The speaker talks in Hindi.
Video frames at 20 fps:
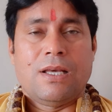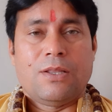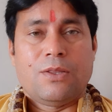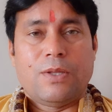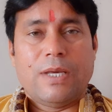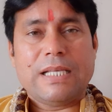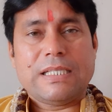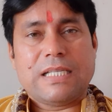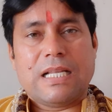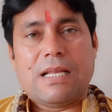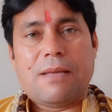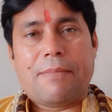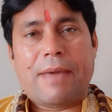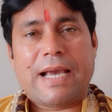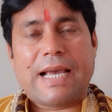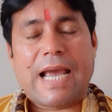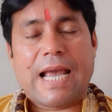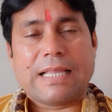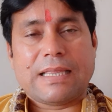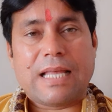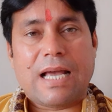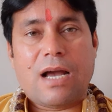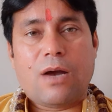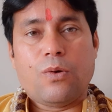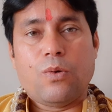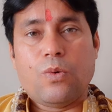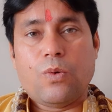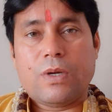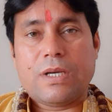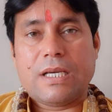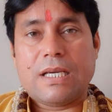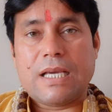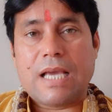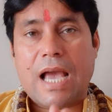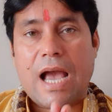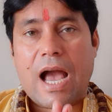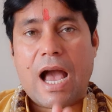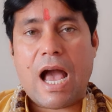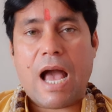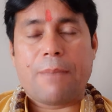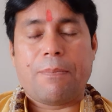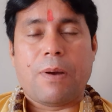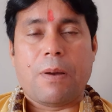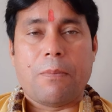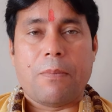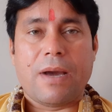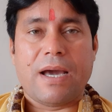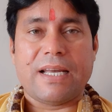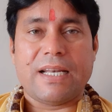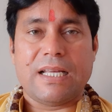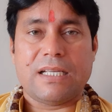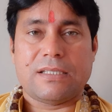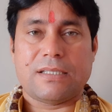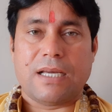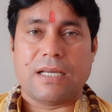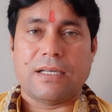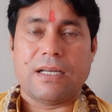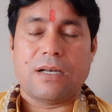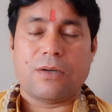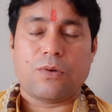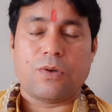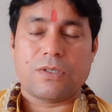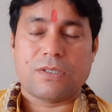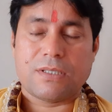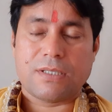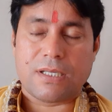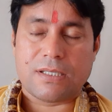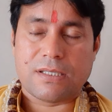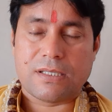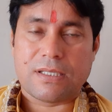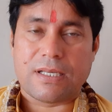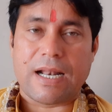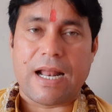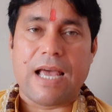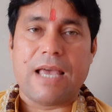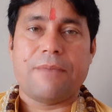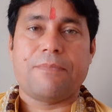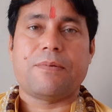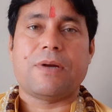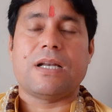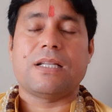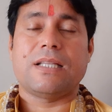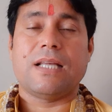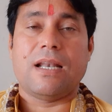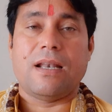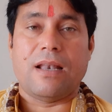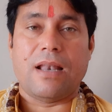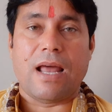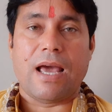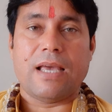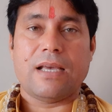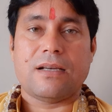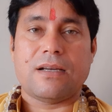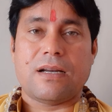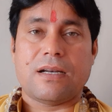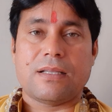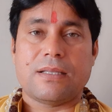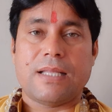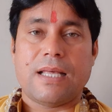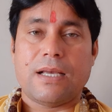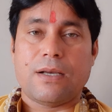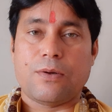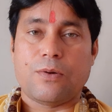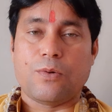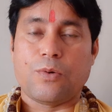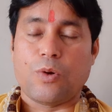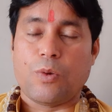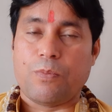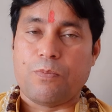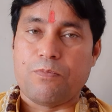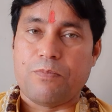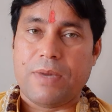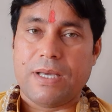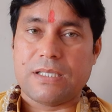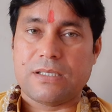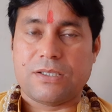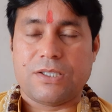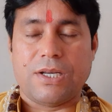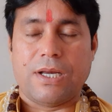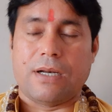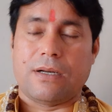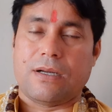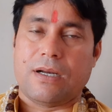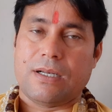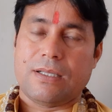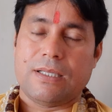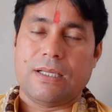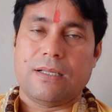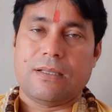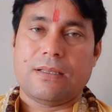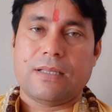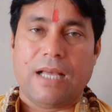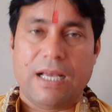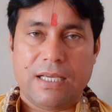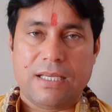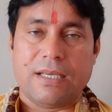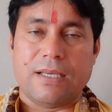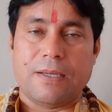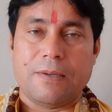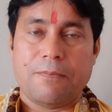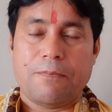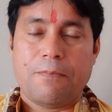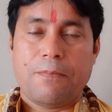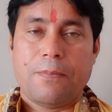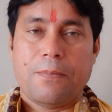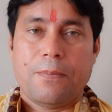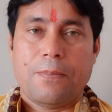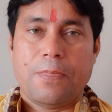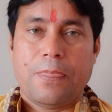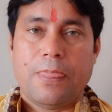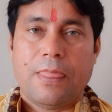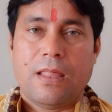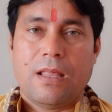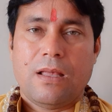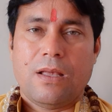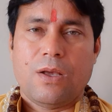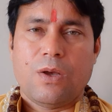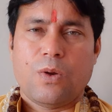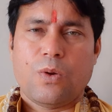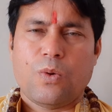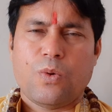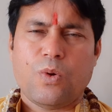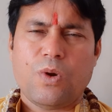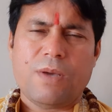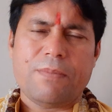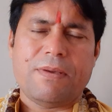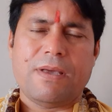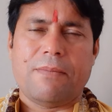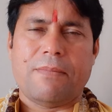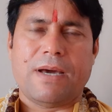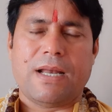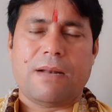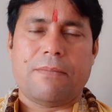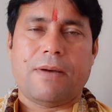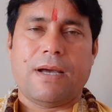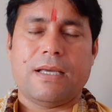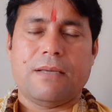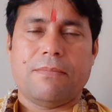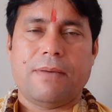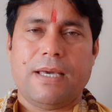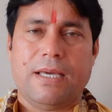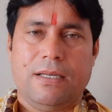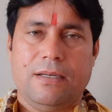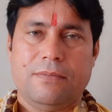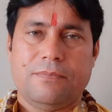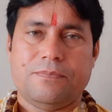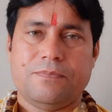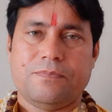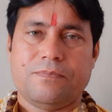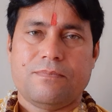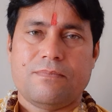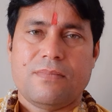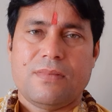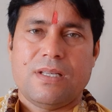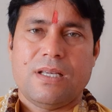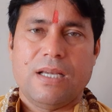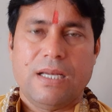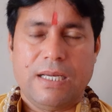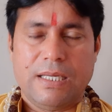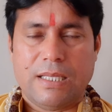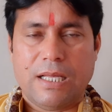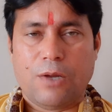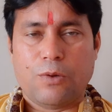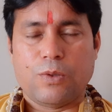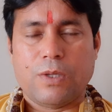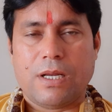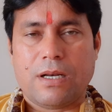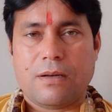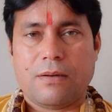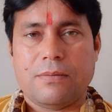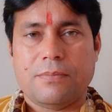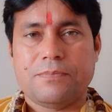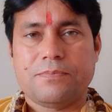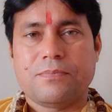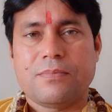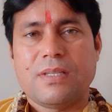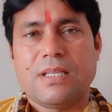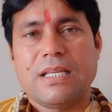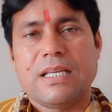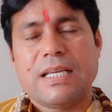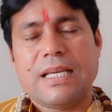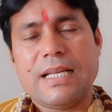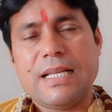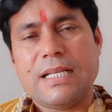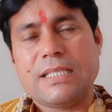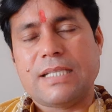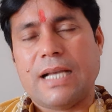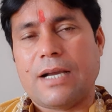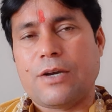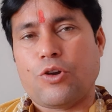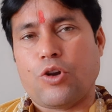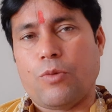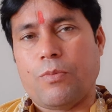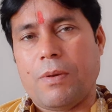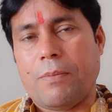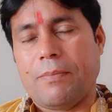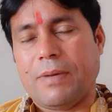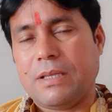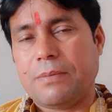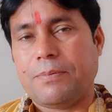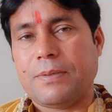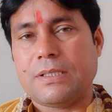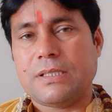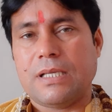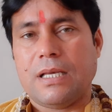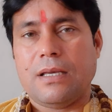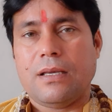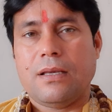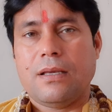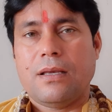तो इसलिए मैं कहता हूं कि आप हमारे चैनल को सब्सक्राइब कर दें लाइक कर दें ग्रुप में शेयर कर दें ताकि कोई भी हमारा भाई बहन इधर उधर किन्हीं चक्रों में मत फंसे